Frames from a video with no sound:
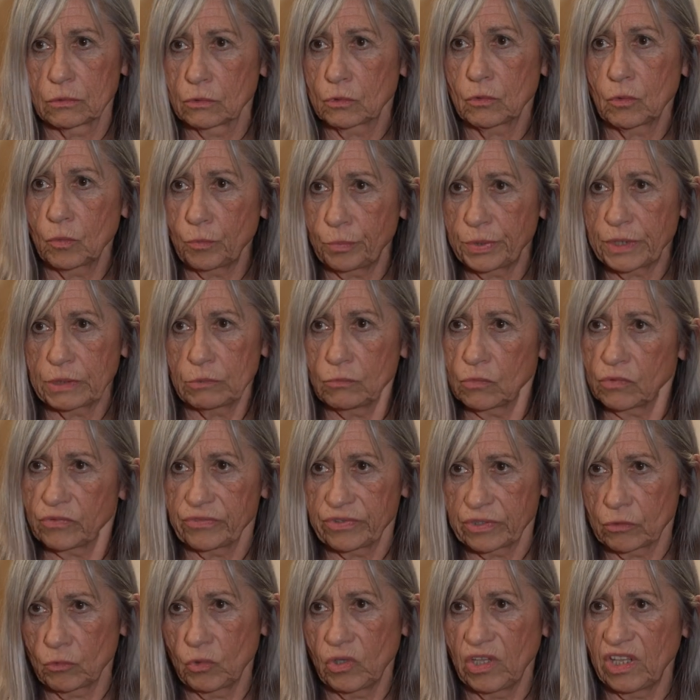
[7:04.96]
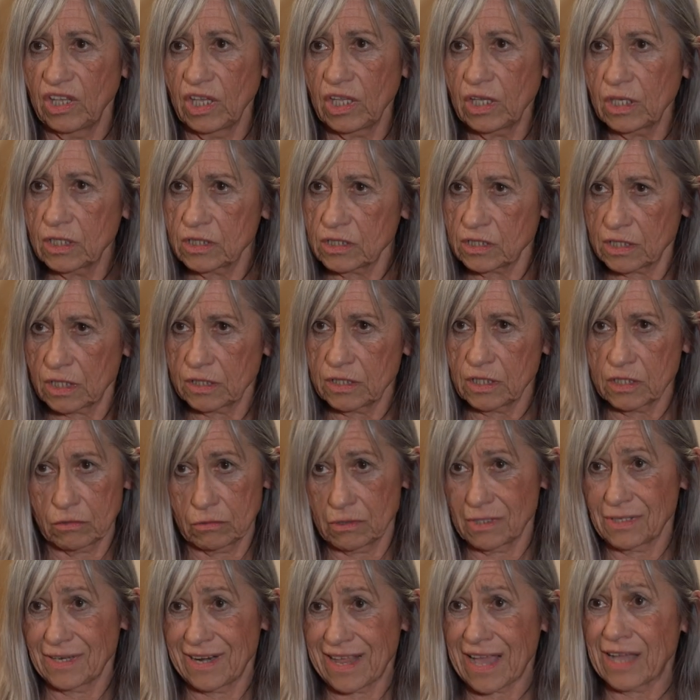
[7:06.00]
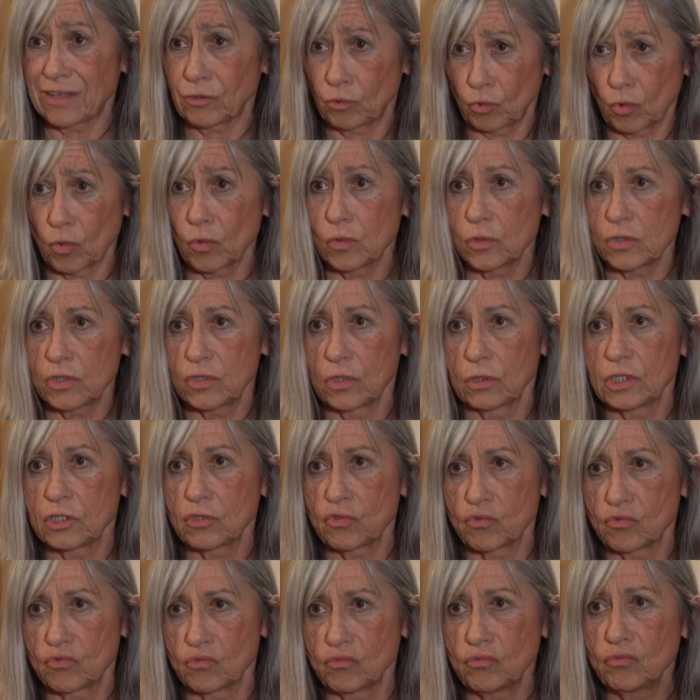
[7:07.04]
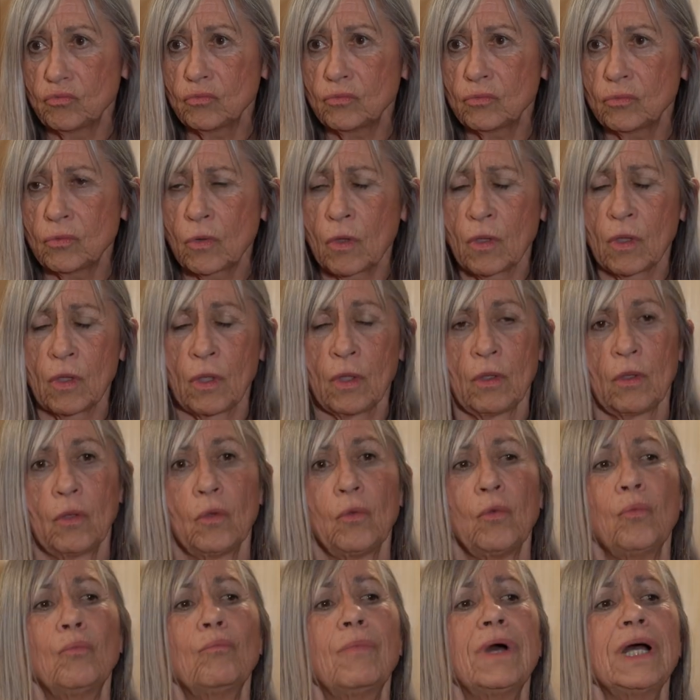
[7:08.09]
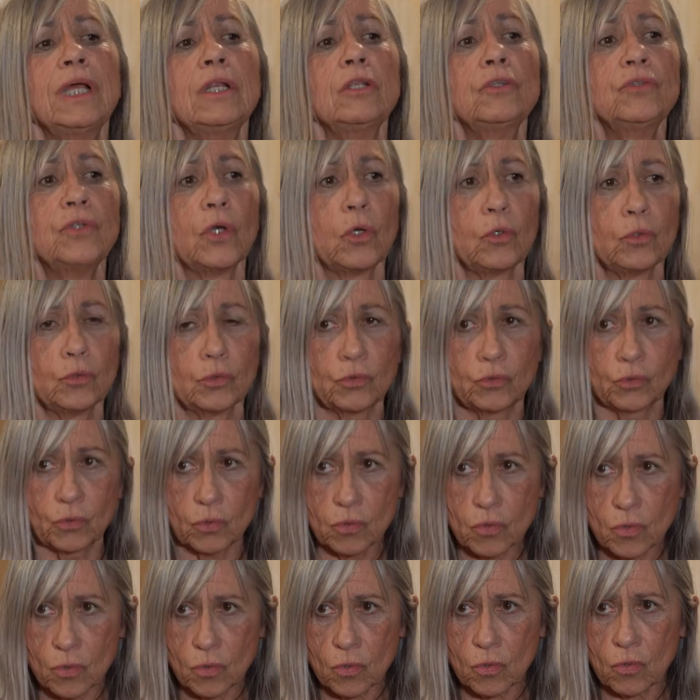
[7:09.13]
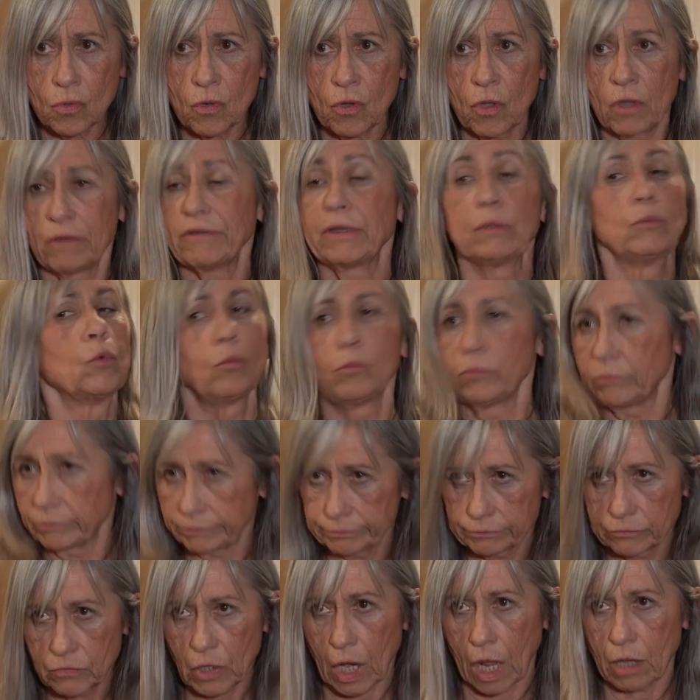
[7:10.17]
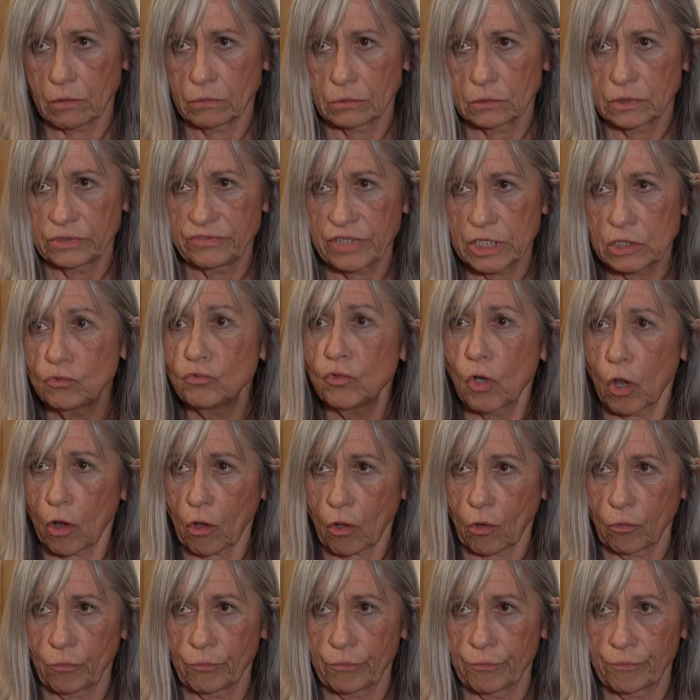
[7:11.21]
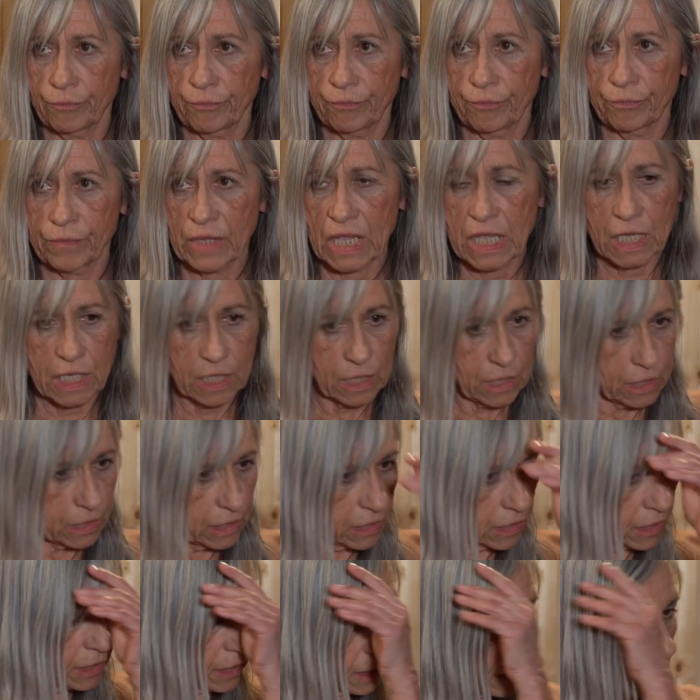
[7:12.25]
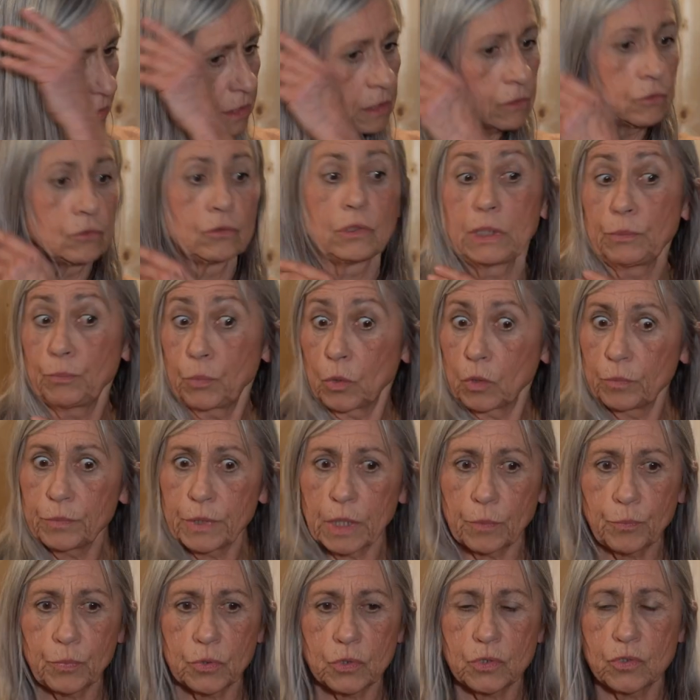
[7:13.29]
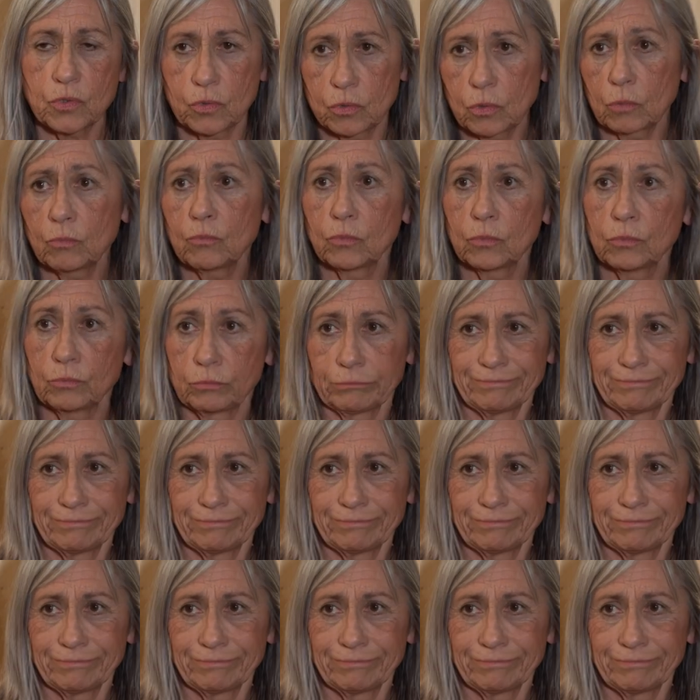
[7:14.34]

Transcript: euh, complètement verrouillé, c'est-à-dire de l'arthrose dans les genoux, euh, mal dans le dos, ah bon, voilà, les vieilles douleurs. Et euh, les premières postures,